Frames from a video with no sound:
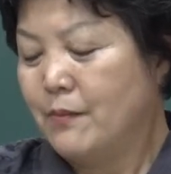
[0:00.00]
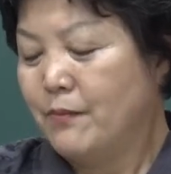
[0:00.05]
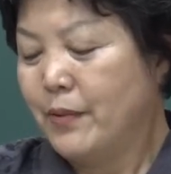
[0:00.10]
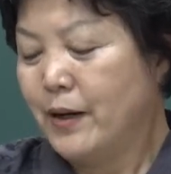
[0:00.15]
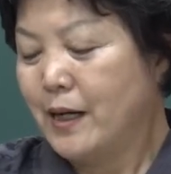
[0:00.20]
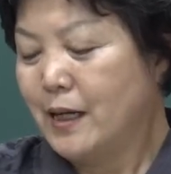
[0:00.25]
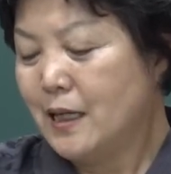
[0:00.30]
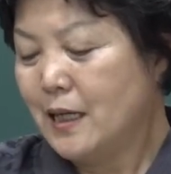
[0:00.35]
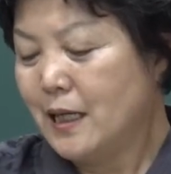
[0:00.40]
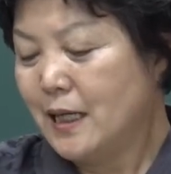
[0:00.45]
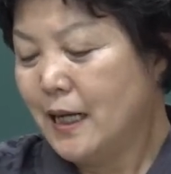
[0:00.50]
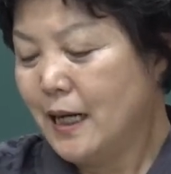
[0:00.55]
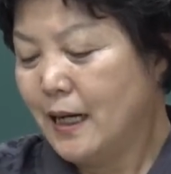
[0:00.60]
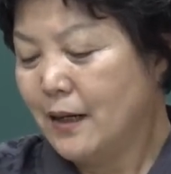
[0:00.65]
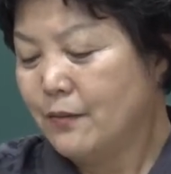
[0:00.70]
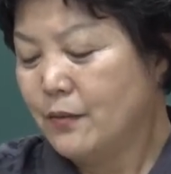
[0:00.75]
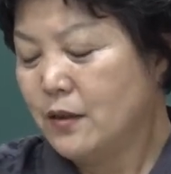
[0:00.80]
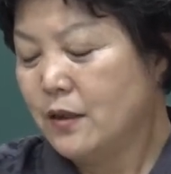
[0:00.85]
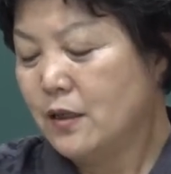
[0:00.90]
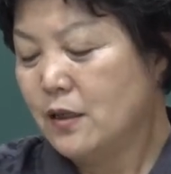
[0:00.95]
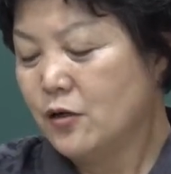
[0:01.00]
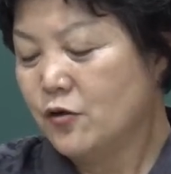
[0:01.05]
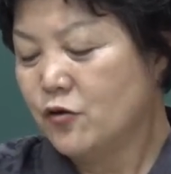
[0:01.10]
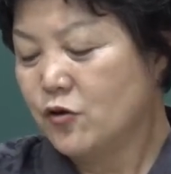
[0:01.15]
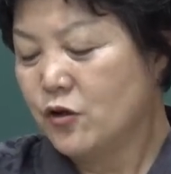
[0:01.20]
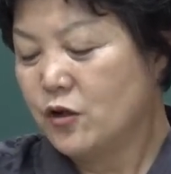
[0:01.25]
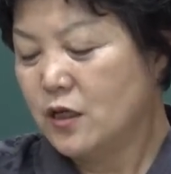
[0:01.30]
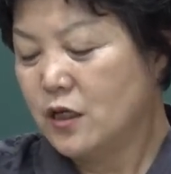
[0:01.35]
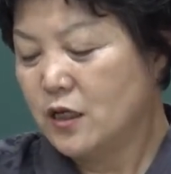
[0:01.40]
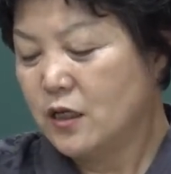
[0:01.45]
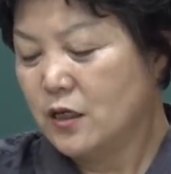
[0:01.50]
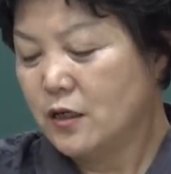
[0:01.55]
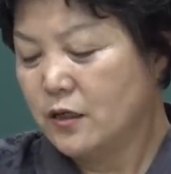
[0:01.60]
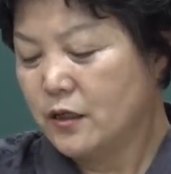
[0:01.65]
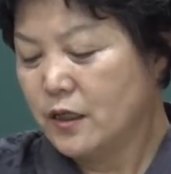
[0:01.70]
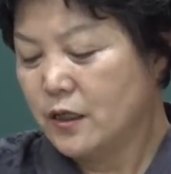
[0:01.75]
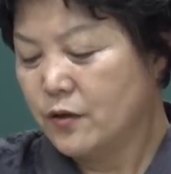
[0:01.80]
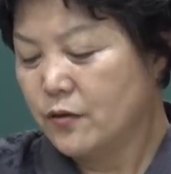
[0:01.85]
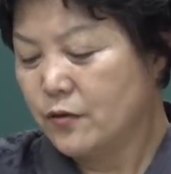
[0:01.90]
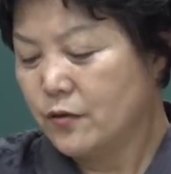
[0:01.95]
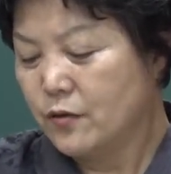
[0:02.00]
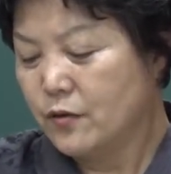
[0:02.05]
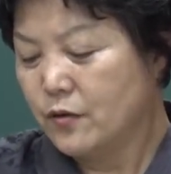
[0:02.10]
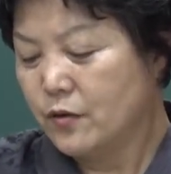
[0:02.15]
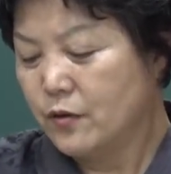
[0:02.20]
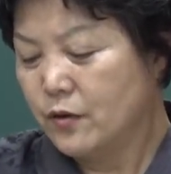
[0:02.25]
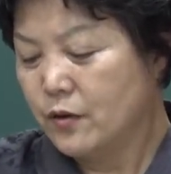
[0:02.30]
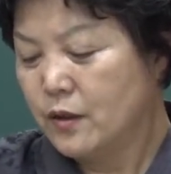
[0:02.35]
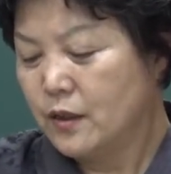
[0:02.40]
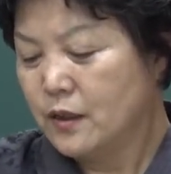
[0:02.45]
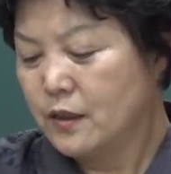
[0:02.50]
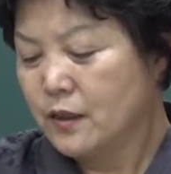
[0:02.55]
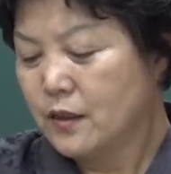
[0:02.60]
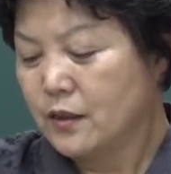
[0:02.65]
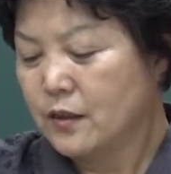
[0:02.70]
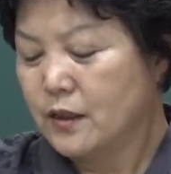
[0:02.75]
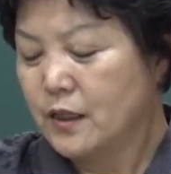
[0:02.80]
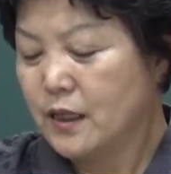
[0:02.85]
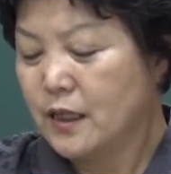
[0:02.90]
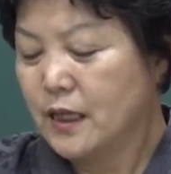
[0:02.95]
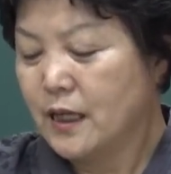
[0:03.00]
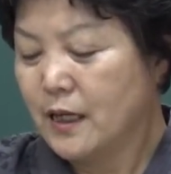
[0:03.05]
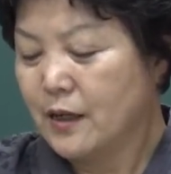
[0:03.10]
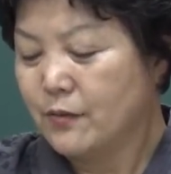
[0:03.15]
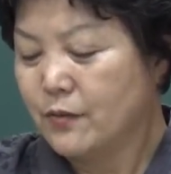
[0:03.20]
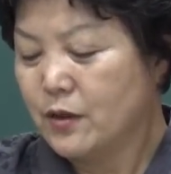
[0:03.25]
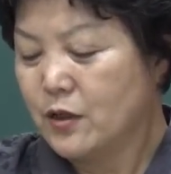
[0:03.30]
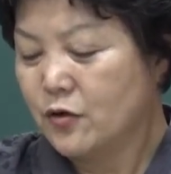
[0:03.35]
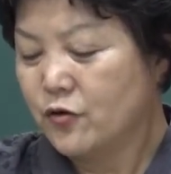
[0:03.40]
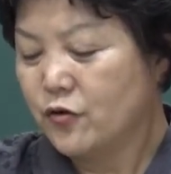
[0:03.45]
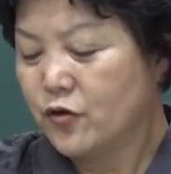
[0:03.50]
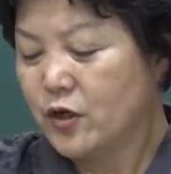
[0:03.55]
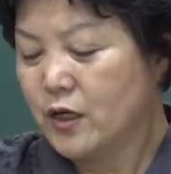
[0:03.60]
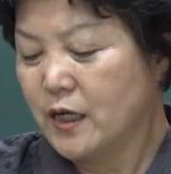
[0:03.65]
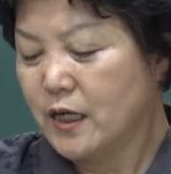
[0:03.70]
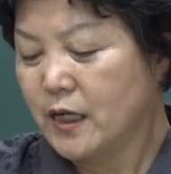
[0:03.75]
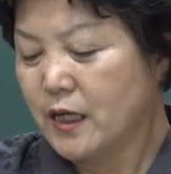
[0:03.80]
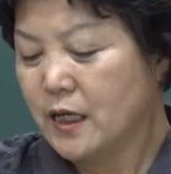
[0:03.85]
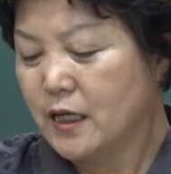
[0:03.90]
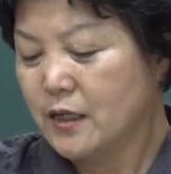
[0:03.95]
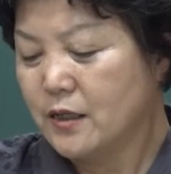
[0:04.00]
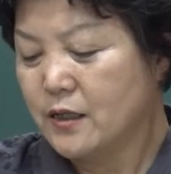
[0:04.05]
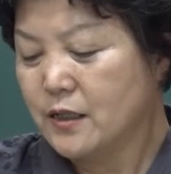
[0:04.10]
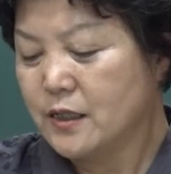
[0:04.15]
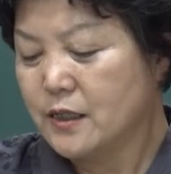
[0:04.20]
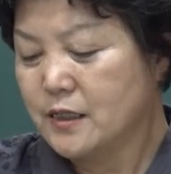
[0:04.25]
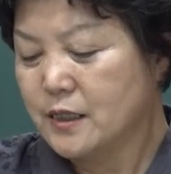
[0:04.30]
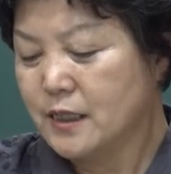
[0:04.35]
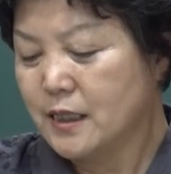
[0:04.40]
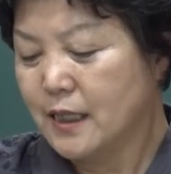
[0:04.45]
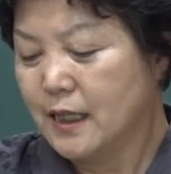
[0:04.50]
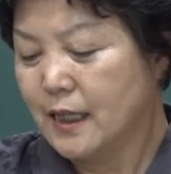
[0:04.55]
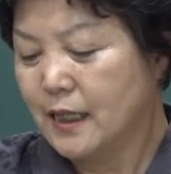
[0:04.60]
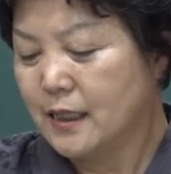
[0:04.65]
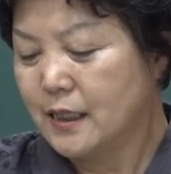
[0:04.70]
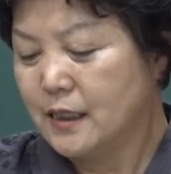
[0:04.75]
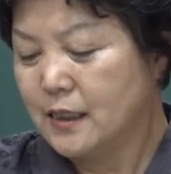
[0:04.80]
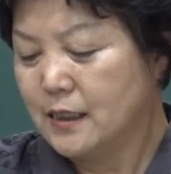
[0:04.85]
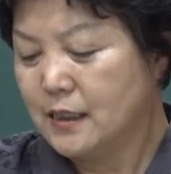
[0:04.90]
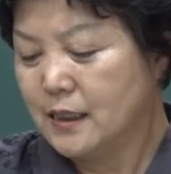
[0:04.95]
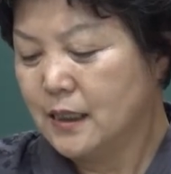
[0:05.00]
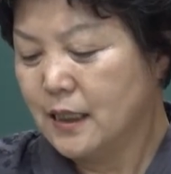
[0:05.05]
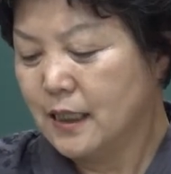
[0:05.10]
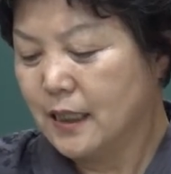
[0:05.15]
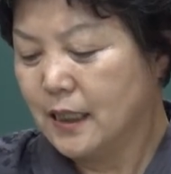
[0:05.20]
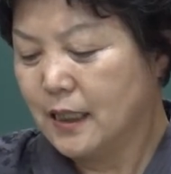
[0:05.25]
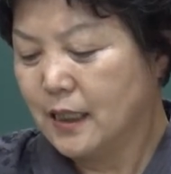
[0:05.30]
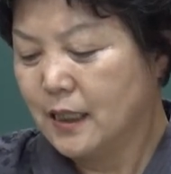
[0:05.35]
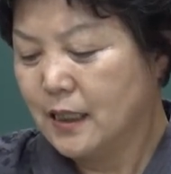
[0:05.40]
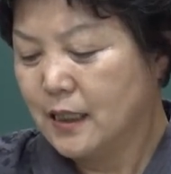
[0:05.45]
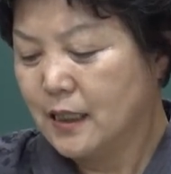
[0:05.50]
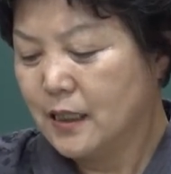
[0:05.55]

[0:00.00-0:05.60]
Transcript: 빨리함을 귀히 여기고 더디게함을 귀하게 여기지 않느니라.